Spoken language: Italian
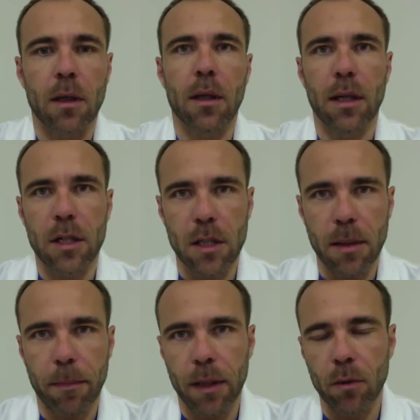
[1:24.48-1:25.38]

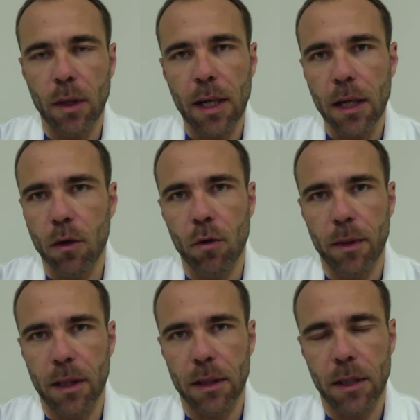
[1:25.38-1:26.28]
L'analgesia peridurale, come
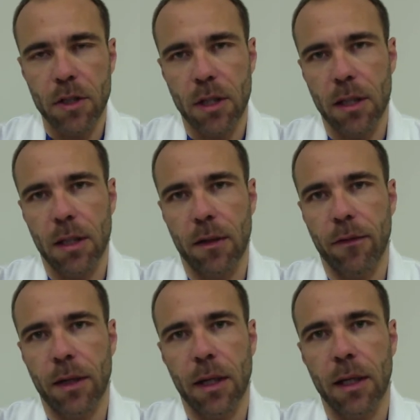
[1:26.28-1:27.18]
in altri centri,
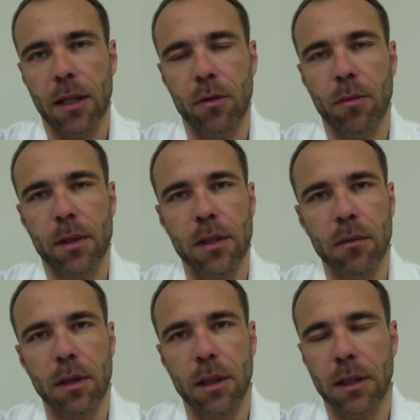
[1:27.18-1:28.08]
viene anche da noi
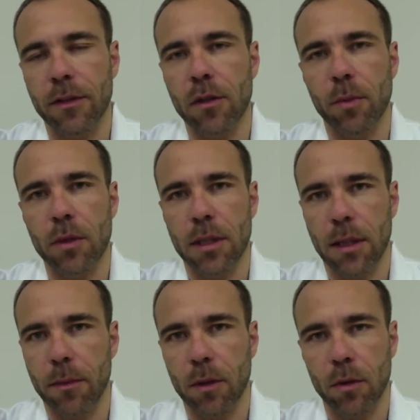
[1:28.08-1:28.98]
perseguita attraverso il
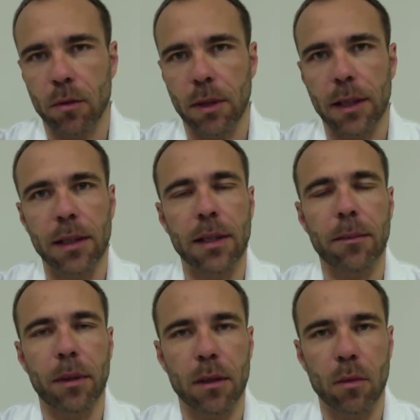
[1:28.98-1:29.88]
posizionamento di un catetere
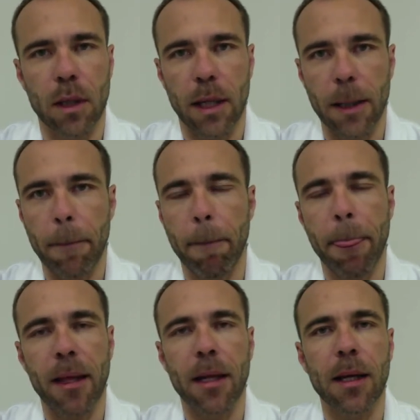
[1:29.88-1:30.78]
peridurale.
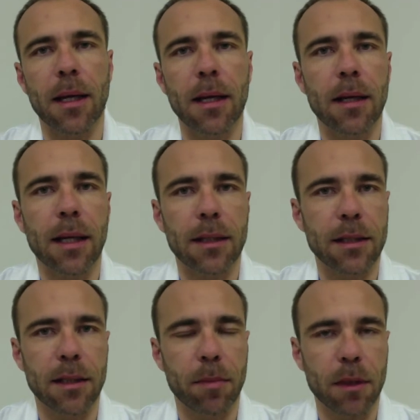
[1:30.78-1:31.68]
Il
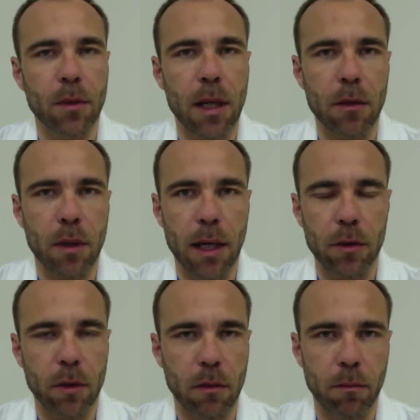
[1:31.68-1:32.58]
catetere peridurale non è
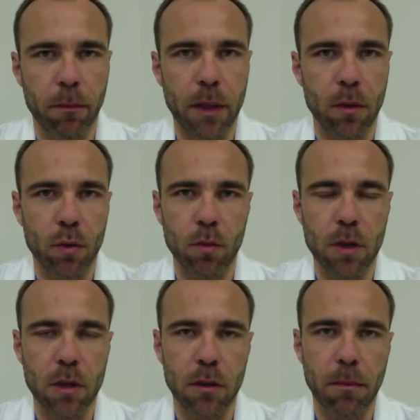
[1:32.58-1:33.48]
altro che un piccolo
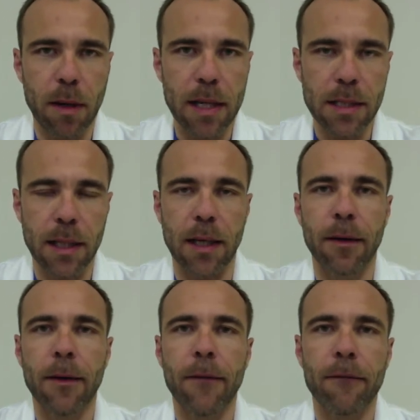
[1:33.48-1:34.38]
tubicino di plastica
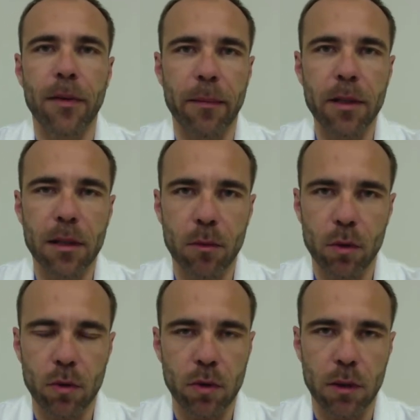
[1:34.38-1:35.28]
veramente
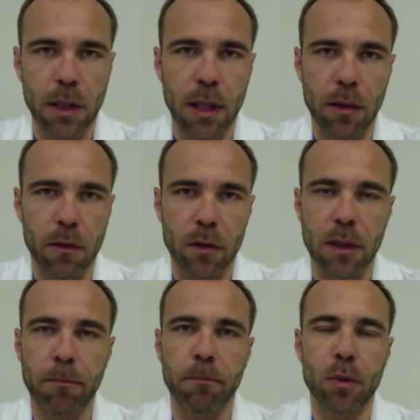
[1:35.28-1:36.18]
molto sottile che una
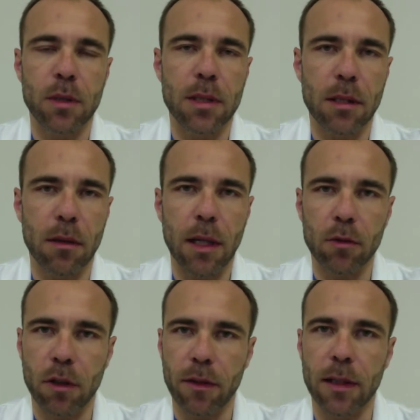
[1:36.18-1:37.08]
volta
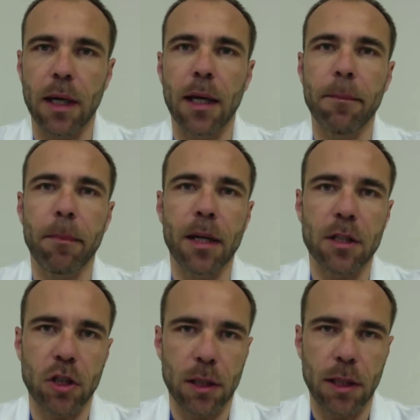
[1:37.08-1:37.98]
posizionato diventa
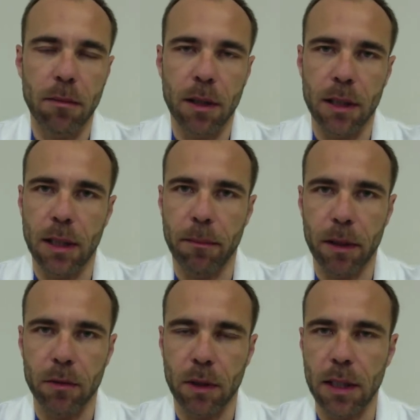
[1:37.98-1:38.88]
impercettibile dalla
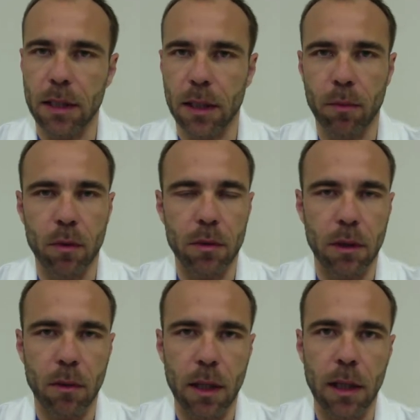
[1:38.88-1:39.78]
partoriente che può
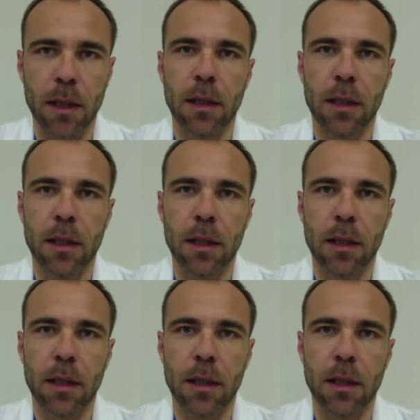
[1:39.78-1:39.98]
continuare